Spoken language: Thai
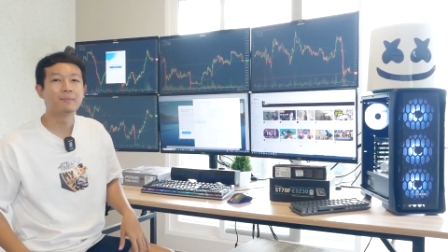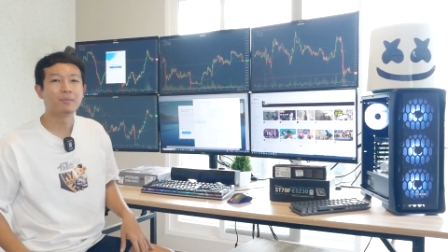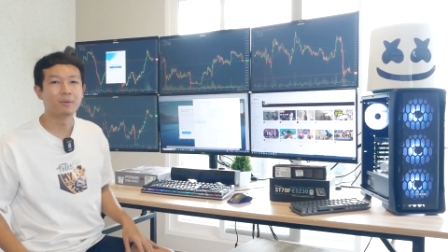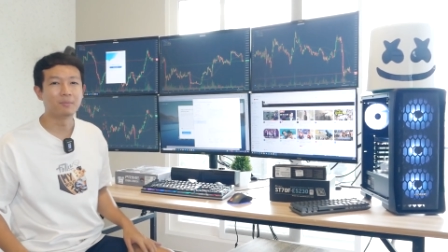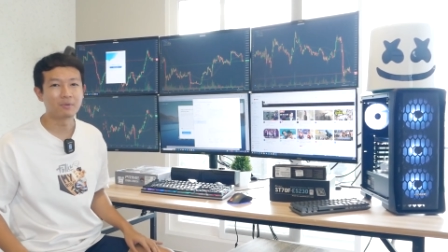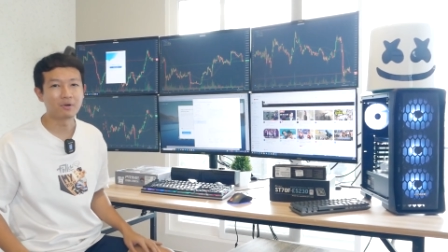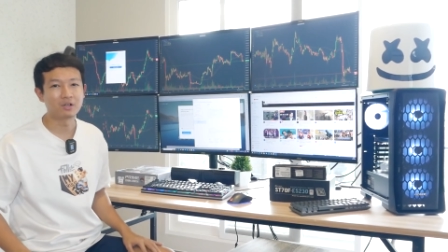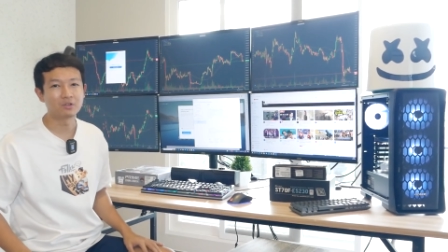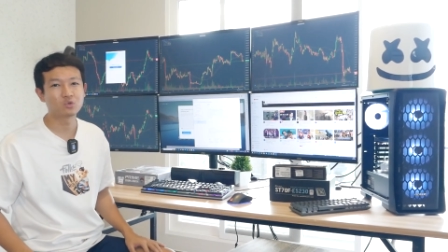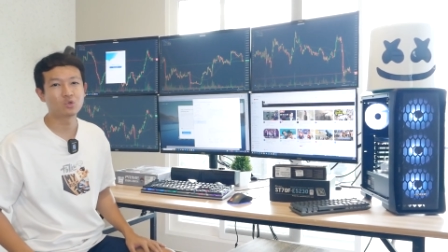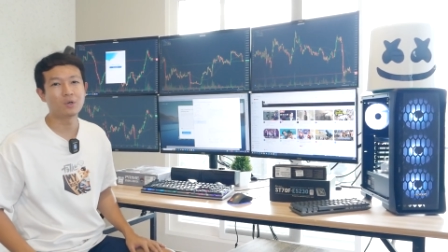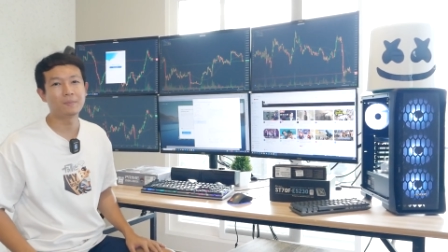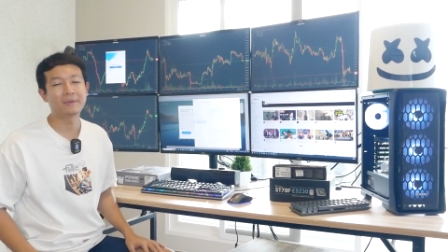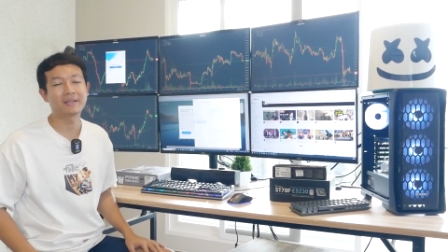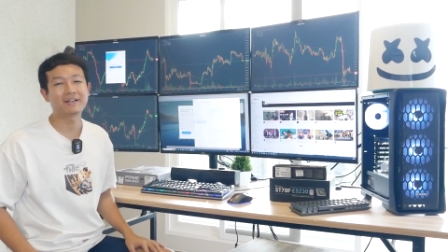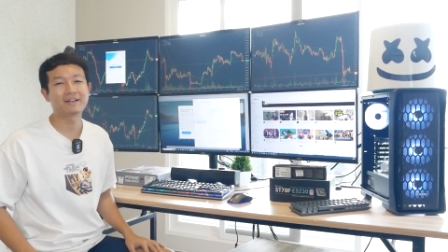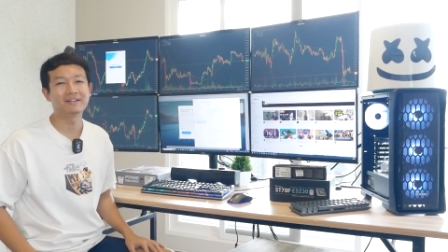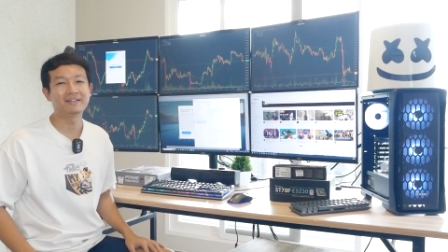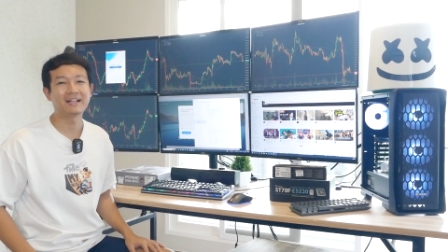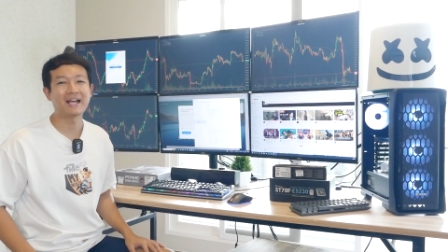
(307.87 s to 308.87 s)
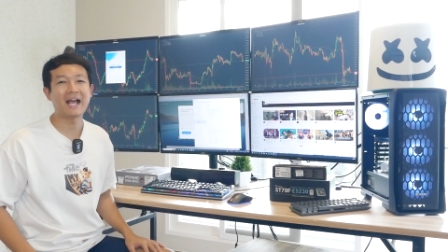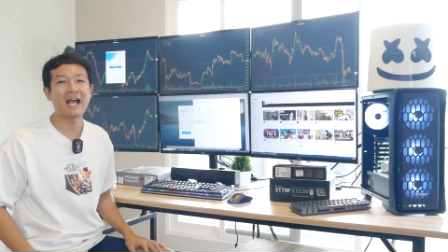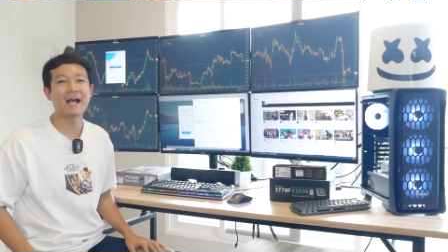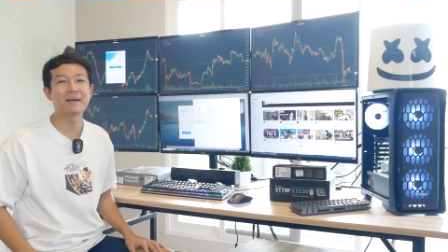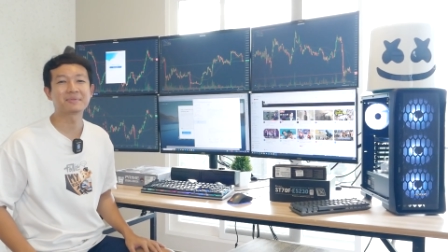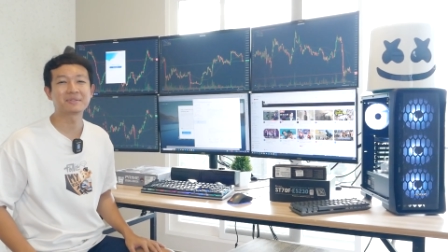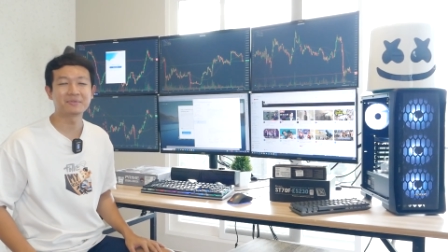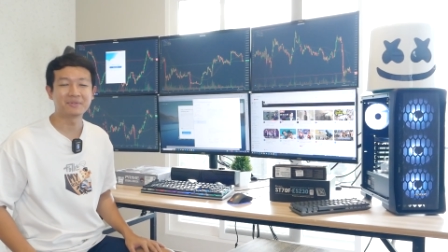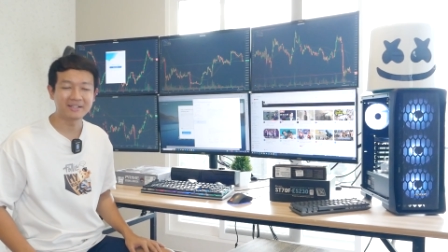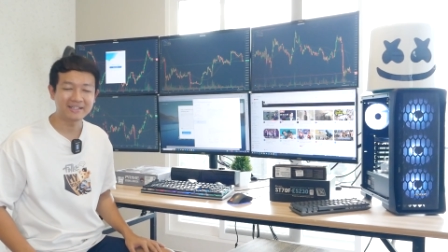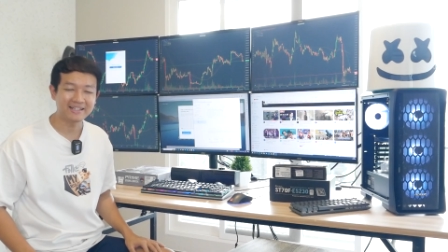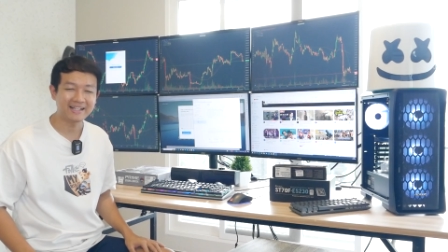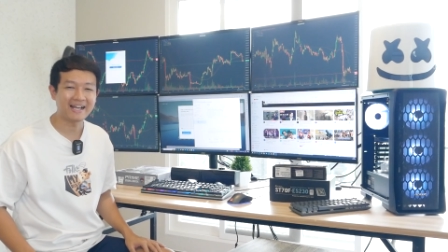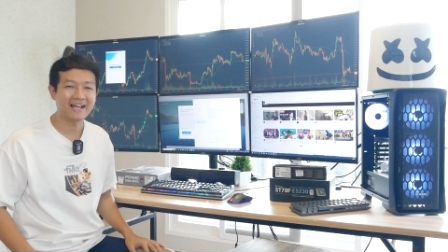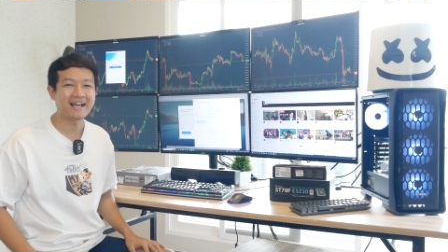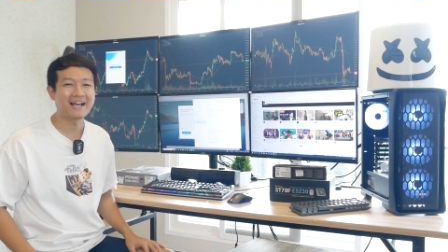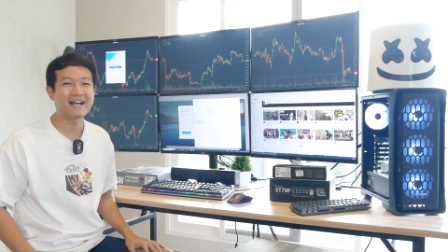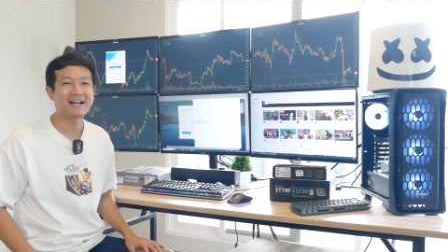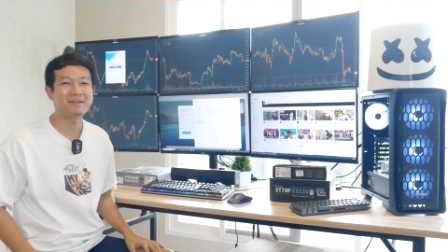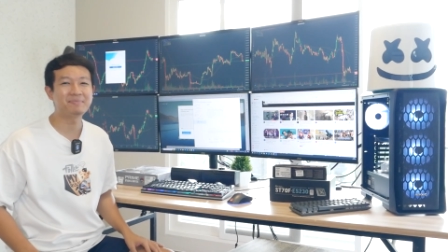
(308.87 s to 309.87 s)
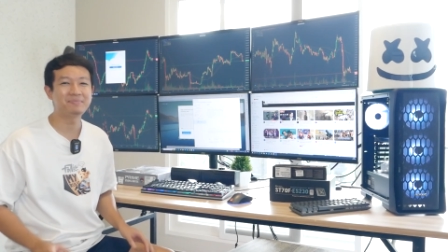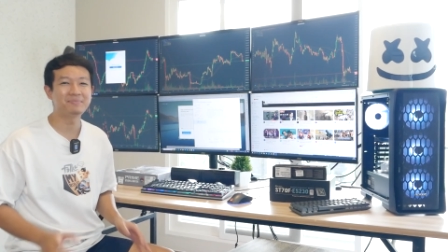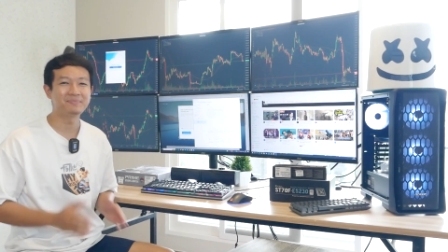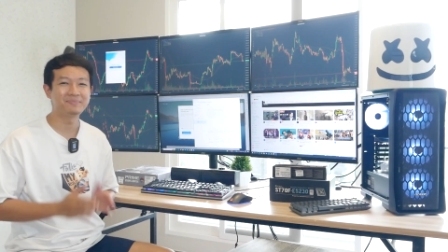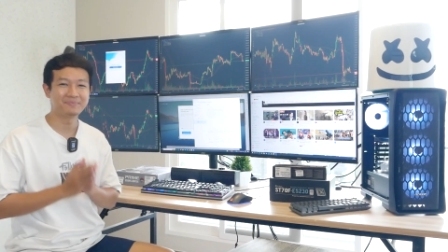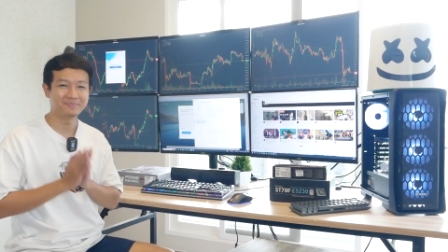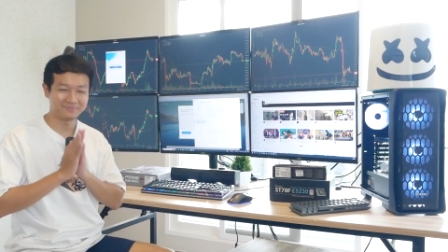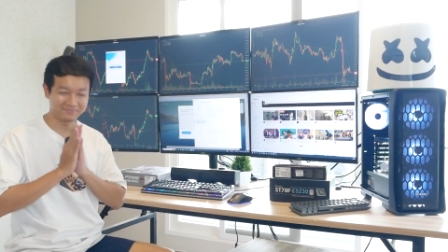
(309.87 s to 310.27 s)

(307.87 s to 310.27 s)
ผมขอตัวไปก่อนนะครับสวัสดีครับ